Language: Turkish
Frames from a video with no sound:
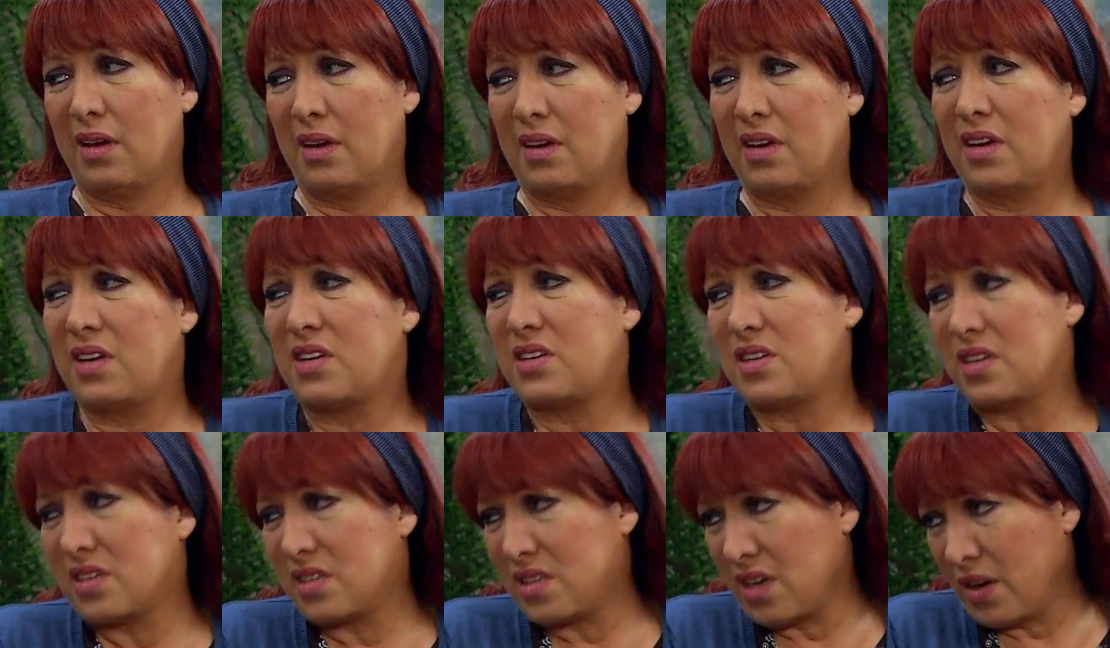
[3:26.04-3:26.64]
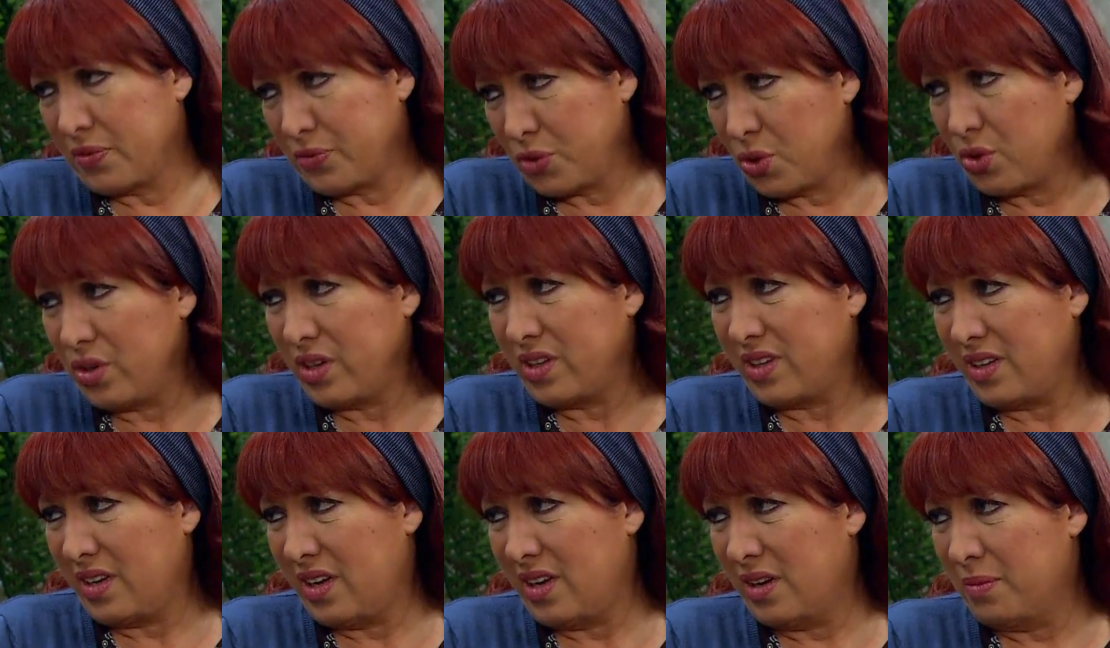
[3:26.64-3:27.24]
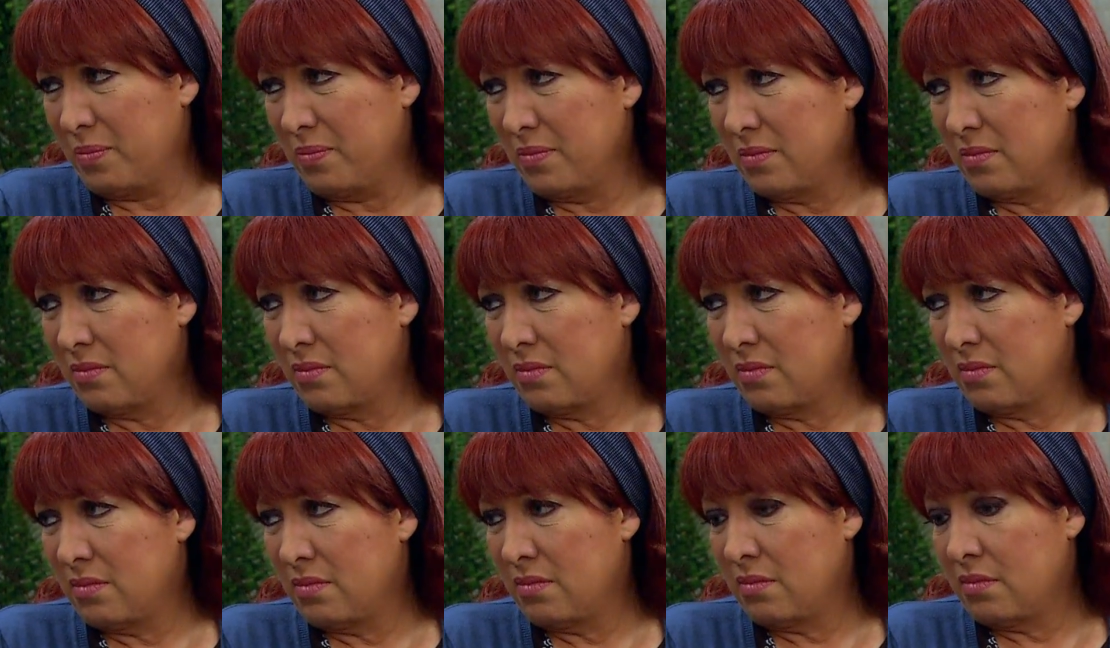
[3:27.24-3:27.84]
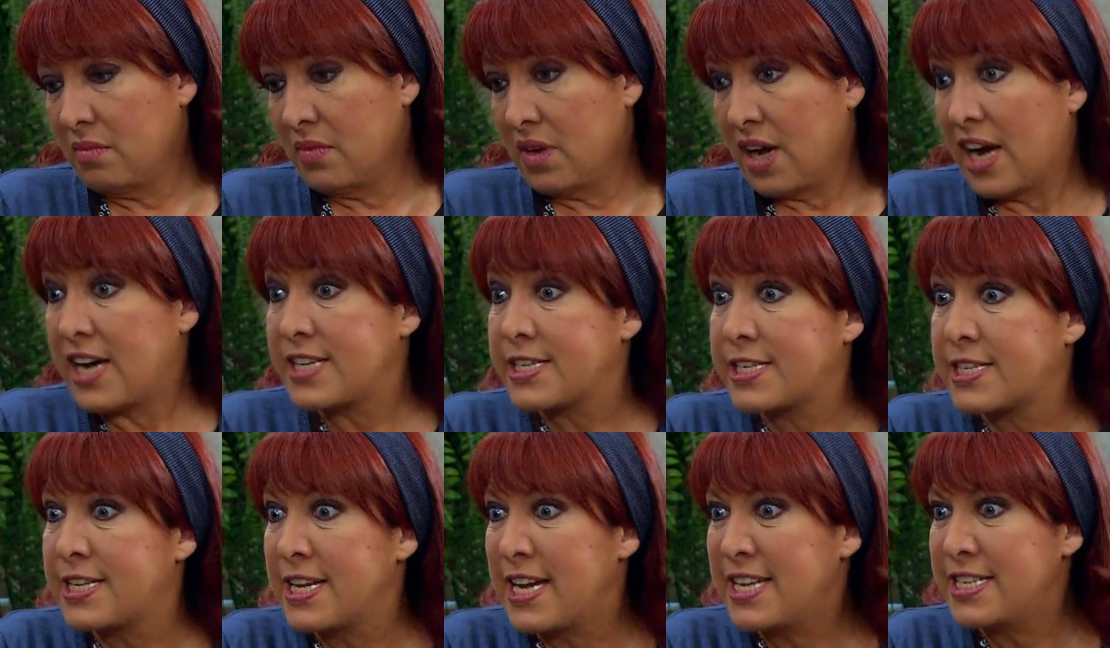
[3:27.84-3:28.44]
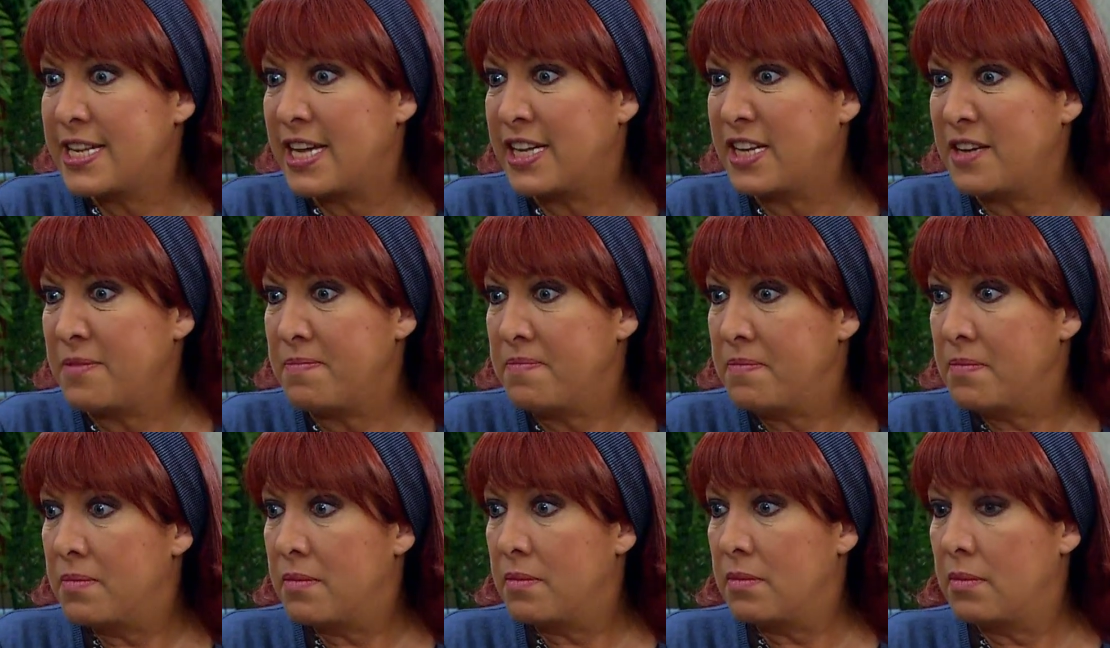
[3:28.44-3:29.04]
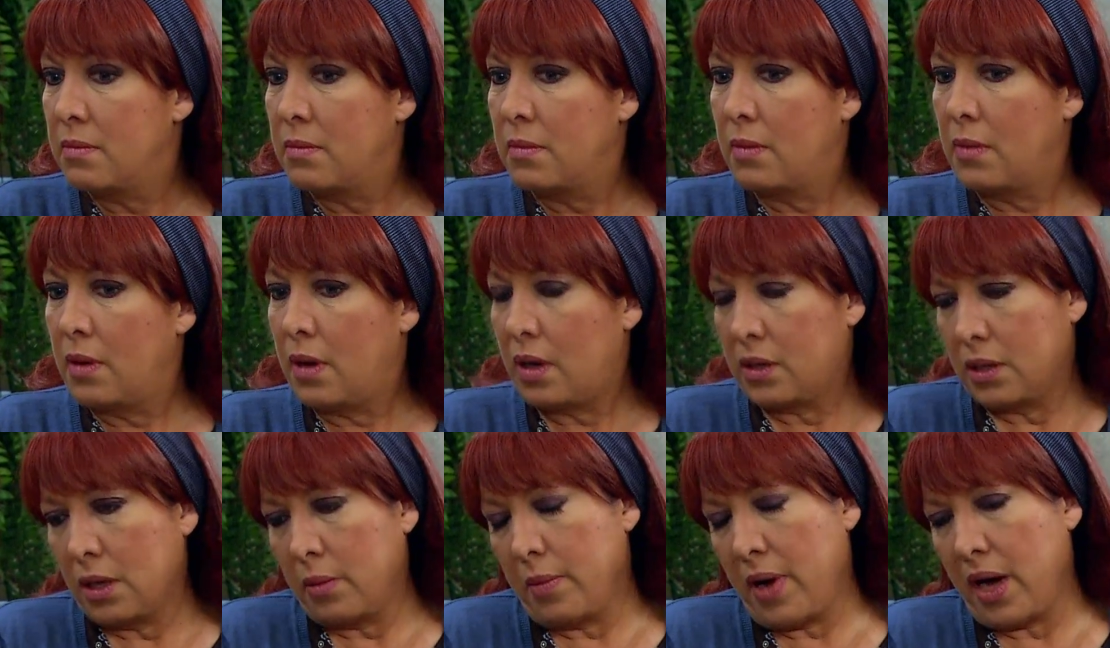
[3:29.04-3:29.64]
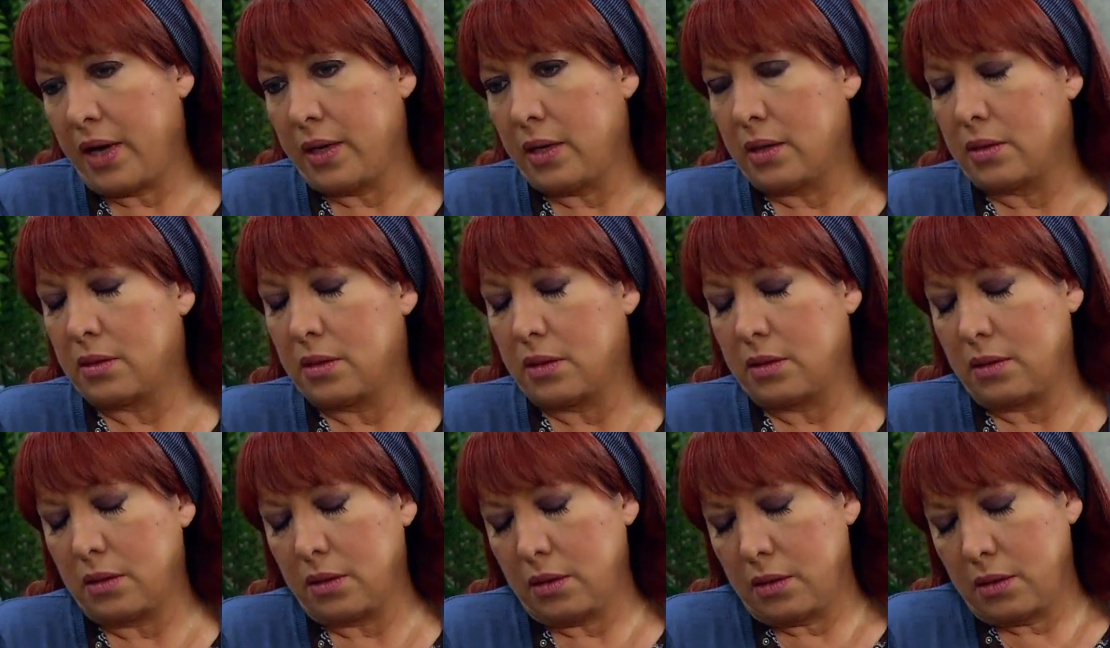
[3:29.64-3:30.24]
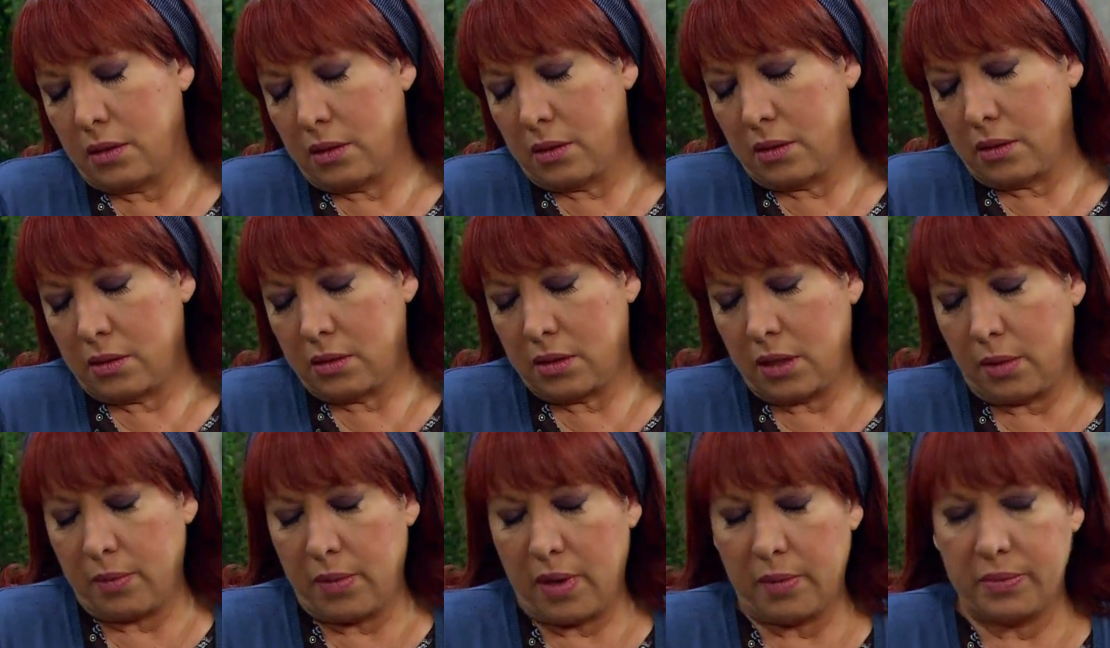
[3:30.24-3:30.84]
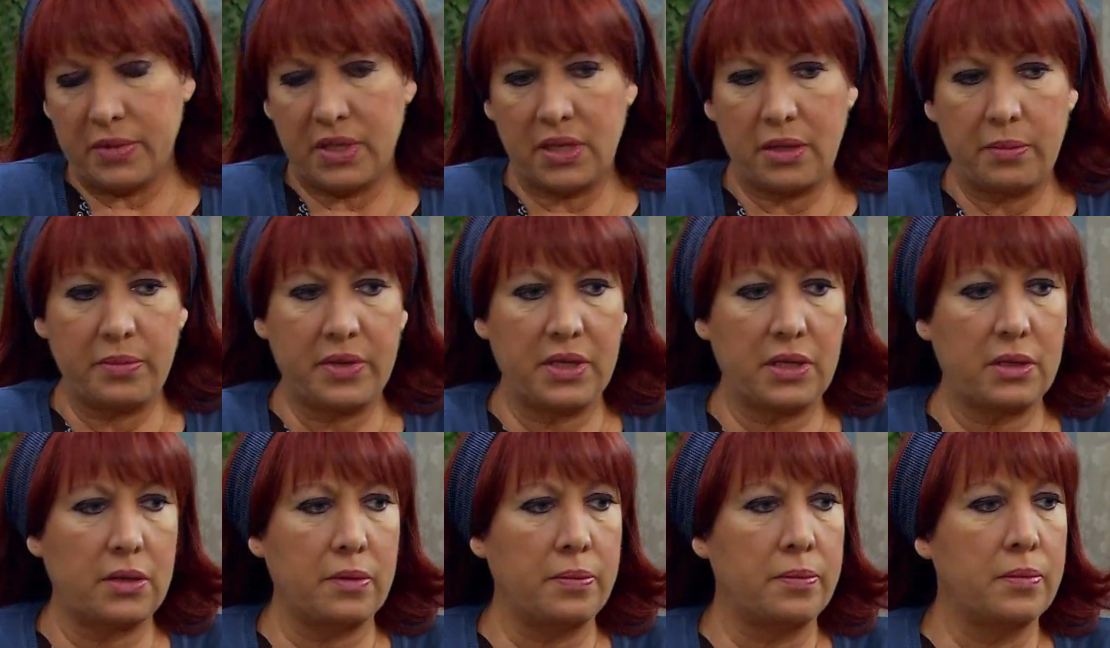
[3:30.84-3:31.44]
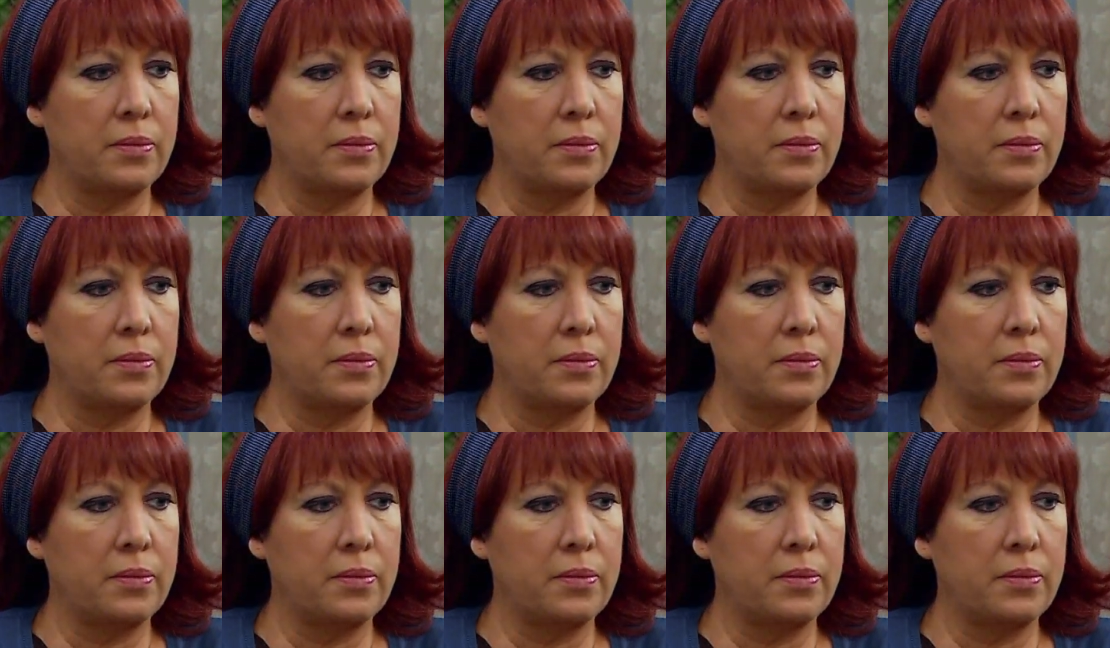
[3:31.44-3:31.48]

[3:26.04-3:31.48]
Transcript: Hiç de saptorik değilim. Aslan dedim. Adam hayır dedi. Tamam dedim gittim.